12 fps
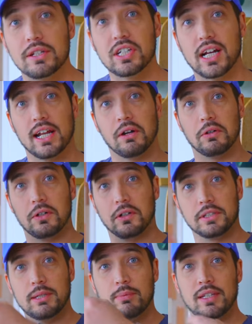る力
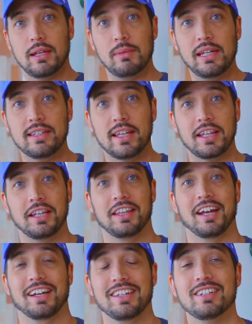を自分で身につけていっ
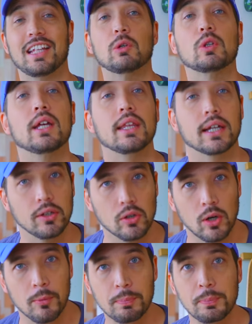たら気づいたことなんだけ
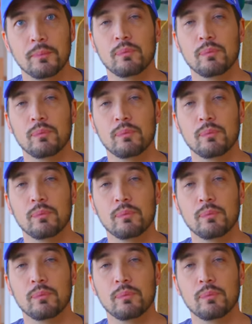ど、